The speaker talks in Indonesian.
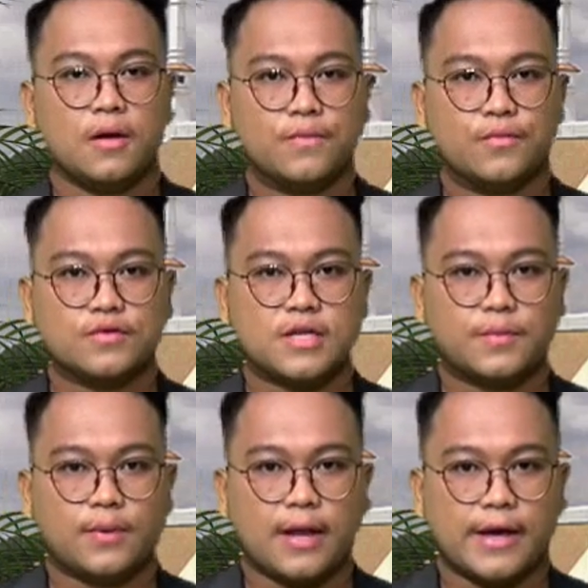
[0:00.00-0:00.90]

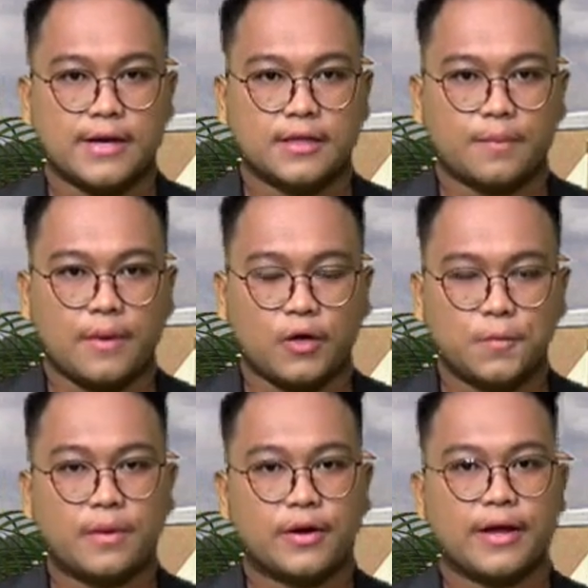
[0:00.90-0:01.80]
Pusat Pelayanan Terpadu
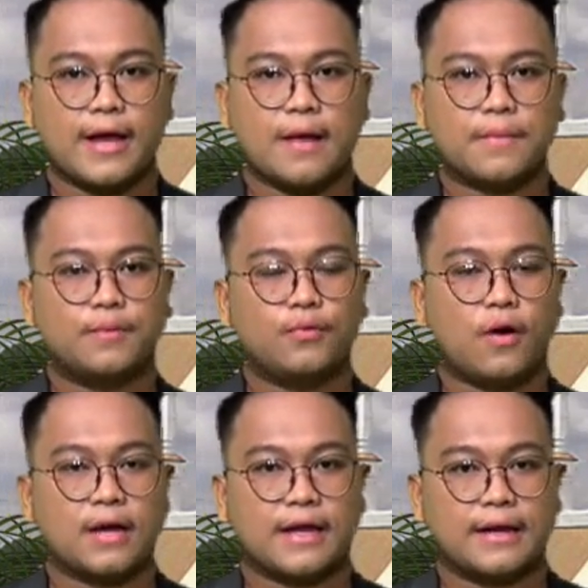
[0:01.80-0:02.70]
Pemberdayaan
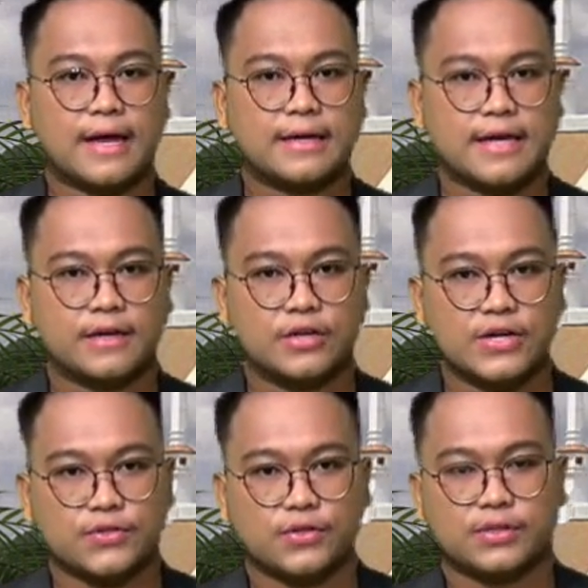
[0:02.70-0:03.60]
Perempuan Anak dan
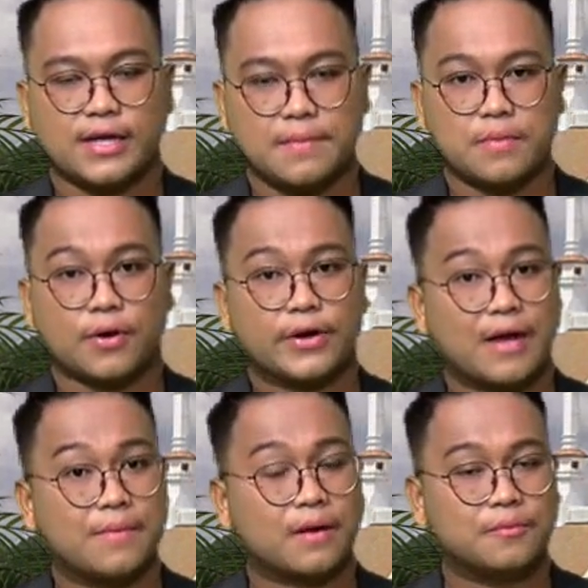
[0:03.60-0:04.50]
Dinas Sosial
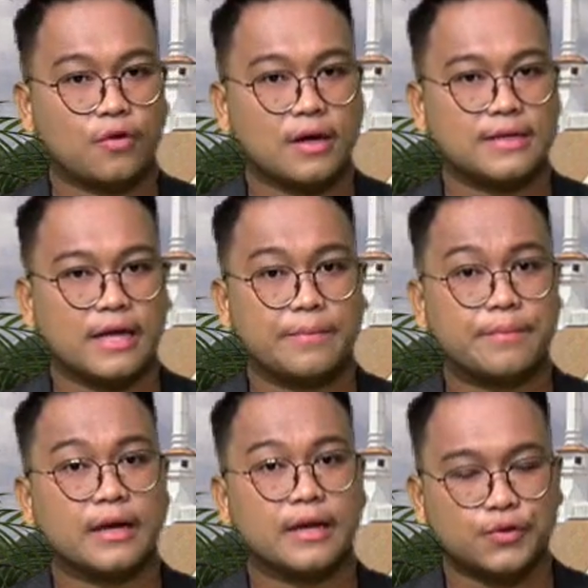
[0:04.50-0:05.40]
Pemberdayaan Perempuan dan
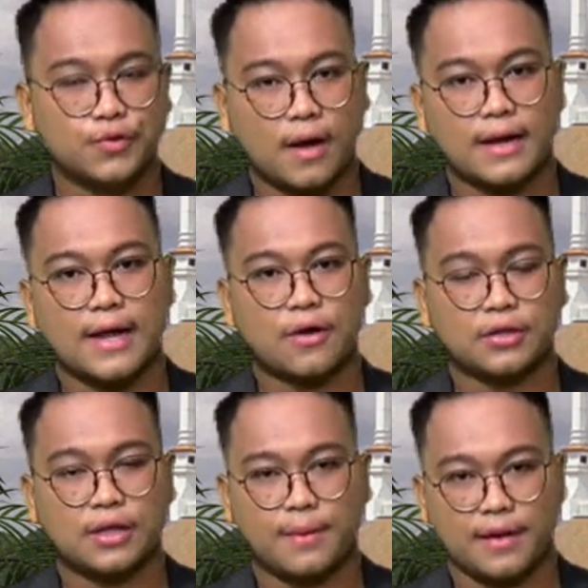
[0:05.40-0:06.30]
Perlindungan Anak
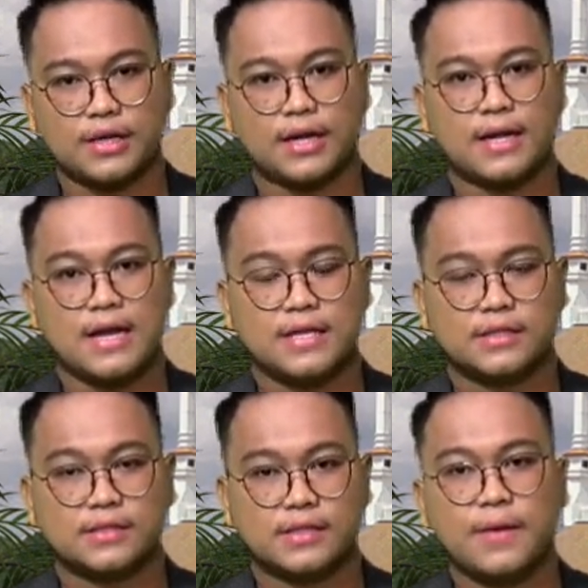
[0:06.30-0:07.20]
Kota Banjar
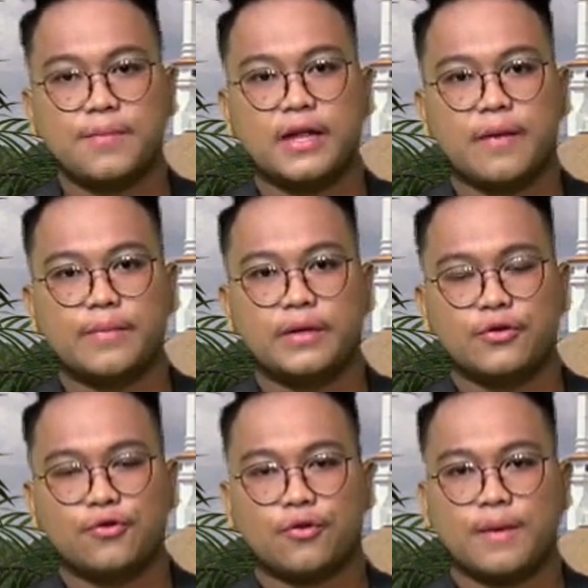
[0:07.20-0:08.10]
siap
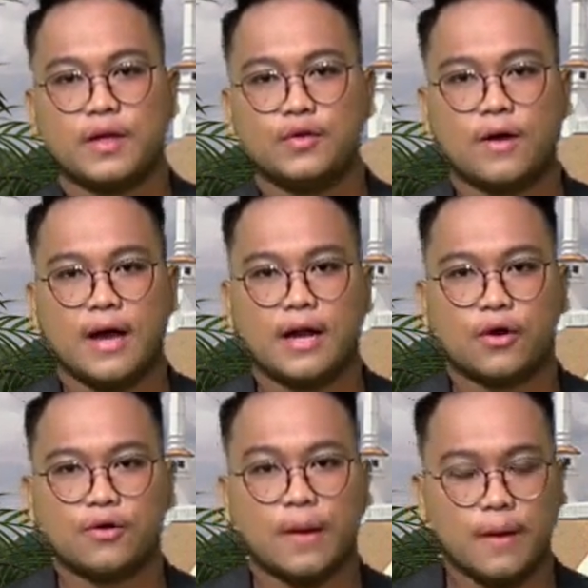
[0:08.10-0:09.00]
mendampingi korban dugaan
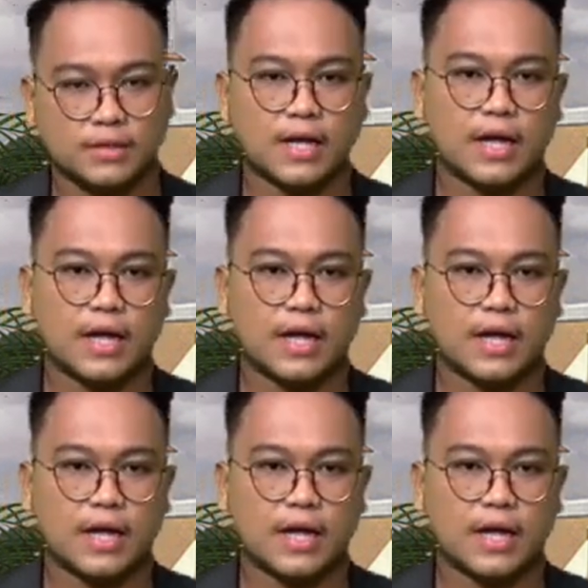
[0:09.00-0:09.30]
ruda paksa.